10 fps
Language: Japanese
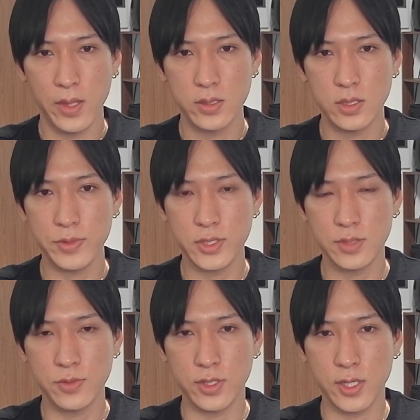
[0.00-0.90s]
トピックス
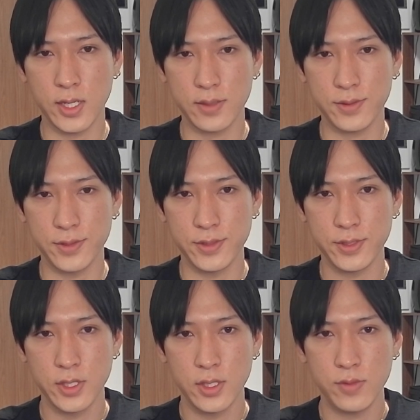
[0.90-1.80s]
も下落。
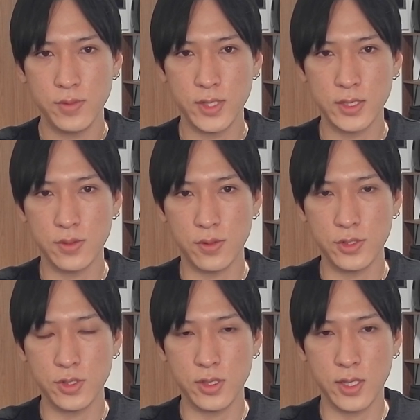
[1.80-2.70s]
フィボナッと
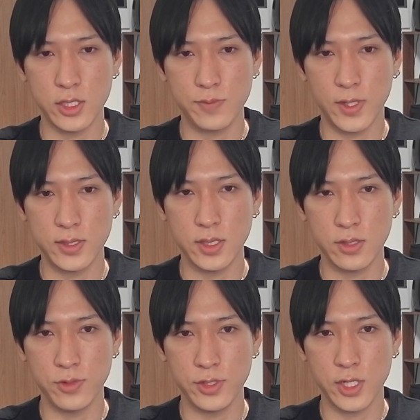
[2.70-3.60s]
61.8%
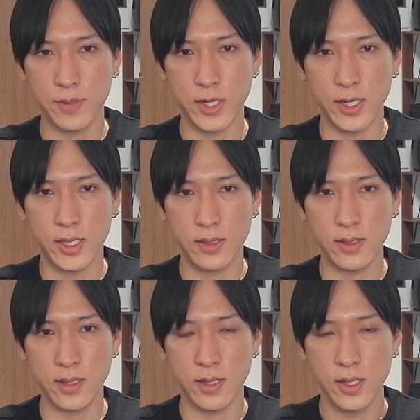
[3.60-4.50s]
戻しないまで上がっ
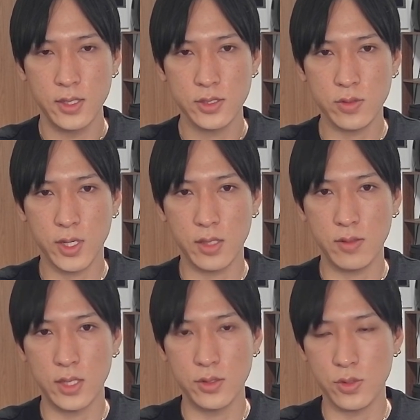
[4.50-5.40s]
て、ちょっと
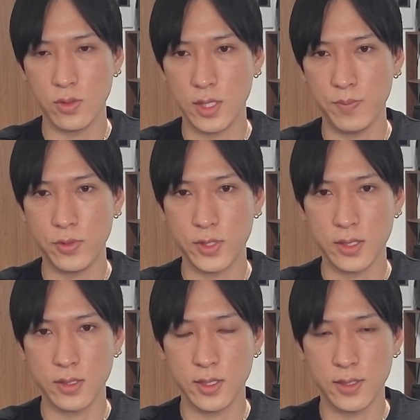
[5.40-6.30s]
ヘッドショルダーっぽくなっ
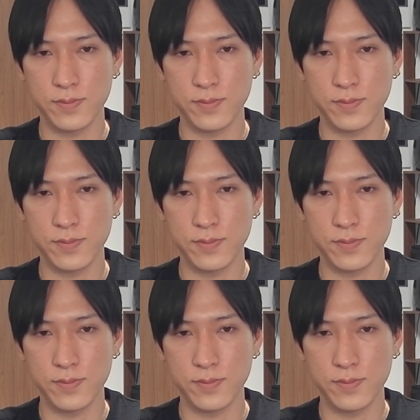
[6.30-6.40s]
てきた。